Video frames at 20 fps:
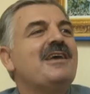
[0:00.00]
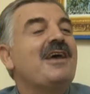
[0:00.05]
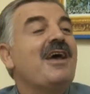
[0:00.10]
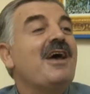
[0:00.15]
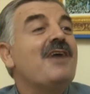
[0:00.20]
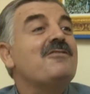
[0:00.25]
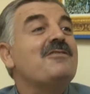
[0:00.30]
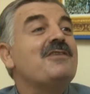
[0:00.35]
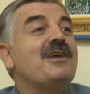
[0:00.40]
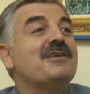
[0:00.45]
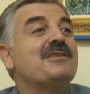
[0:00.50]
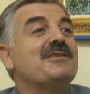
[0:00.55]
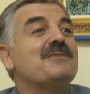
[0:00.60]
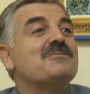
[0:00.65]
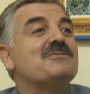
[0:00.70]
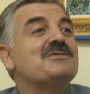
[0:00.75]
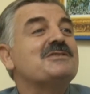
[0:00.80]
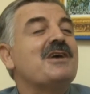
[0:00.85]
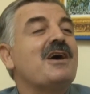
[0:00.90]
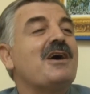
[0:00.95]

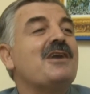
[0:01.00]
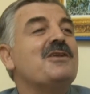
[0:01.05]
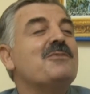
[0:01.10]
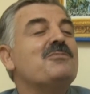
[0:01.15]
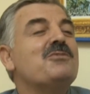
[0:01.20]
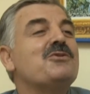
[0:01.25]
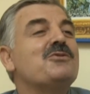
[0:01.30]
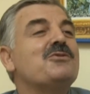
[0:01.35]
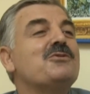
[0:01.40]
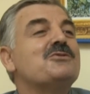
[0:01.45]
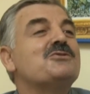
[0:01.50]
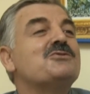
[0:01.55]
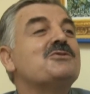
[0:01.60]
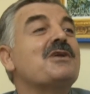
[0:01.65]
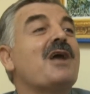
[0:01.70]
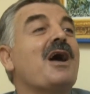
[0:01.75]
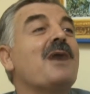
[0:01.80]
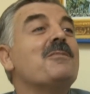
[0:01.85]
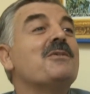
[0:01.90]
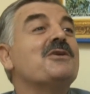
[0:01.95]
evladım zalimin
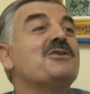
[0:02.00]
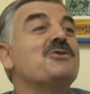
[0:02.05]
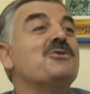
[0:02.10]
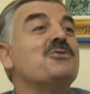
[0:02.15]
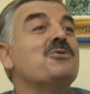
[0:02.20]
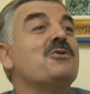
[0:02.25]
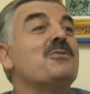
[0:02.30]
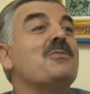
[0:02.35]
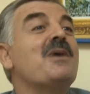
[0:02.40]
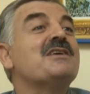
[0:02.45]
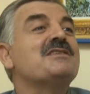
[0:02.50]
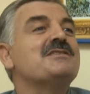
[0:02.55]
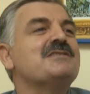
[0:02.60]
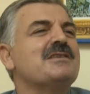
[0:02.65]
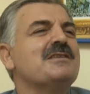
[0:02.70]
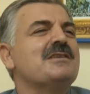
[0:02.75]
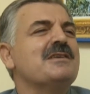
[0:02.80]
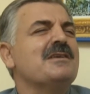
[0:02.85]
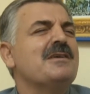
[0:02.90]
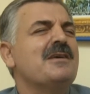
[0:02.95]
gözü rahmeti görmez
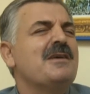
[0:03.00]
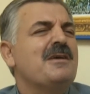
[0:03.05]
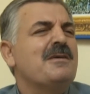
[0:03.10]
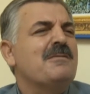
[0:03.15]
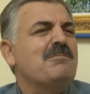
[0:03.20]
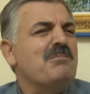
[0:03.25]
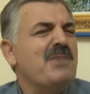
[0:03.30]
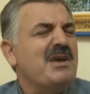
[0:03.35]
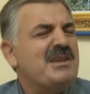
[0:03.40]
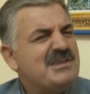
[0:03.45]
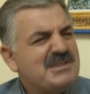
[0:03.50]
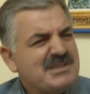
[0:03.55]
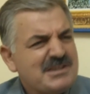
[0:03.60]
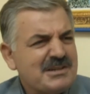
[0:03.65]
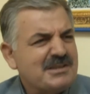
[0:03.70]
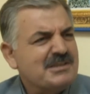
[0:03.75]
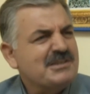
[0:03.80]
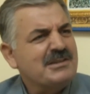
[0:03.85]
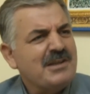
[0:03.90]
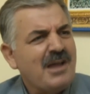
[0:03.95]
dedi. Beni
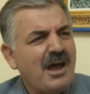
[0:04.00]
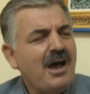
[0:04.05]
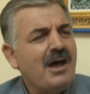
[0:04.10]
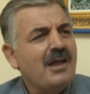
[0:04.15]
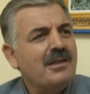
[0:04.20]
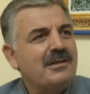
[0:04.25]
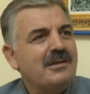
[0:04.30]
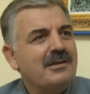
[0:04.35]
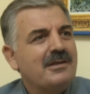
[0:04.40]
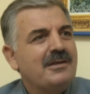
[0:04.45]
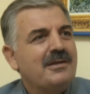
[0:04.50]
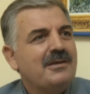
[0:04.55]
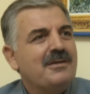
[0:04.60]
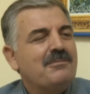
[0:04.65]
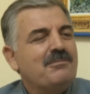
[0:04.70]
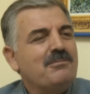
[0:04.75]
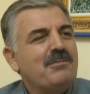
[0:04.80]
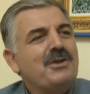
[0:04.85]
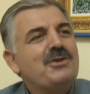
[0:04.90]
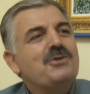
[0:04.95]
sırtına al.''
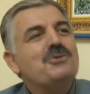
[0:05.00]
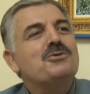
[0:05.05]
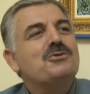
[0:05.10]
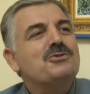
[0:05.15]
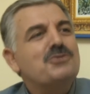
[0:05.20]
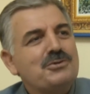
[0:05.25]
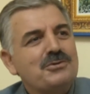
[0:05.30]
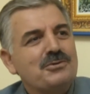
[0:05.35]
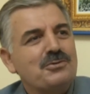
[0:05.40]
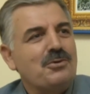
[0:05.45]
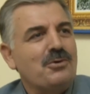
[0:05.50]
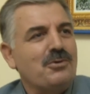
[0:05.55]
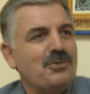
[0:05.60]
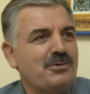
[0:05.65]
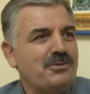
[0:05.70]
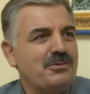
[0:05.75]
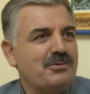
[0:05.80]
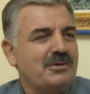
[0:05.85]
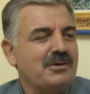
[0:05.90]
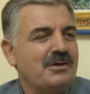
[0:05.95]
Beni götür
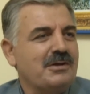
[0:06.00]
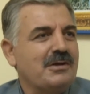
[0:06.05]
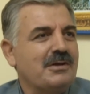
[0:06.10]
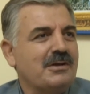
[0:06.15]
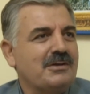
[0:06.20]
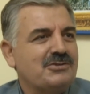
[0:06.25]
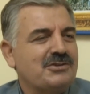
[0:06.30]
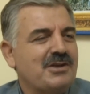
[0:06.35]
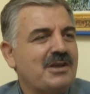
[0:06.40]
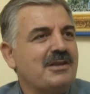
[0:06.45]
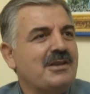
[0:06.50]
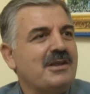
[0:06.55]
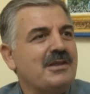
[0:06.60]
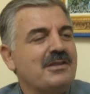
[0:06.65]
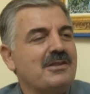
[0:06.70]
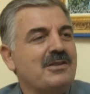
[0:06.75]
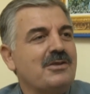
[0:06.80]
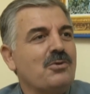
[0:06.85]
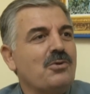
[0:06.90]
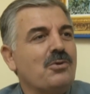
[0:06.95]
okulun e,
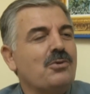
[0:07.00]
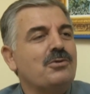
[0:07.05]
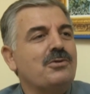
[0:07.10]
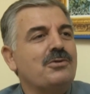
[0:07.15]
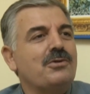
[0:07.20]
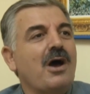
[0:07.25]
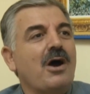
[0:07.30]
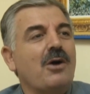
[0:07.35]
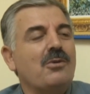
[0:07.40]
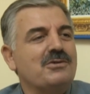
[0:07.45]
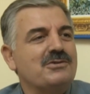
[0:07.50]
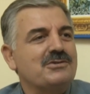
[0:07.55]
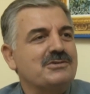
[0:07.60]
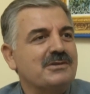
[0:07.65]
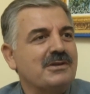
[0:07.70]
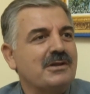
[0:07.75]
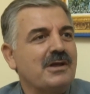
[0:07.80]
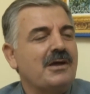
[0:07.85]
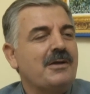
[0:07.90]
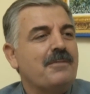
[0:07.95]
şeyine dedi, okulun
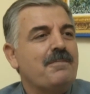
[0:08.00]
havlusuna.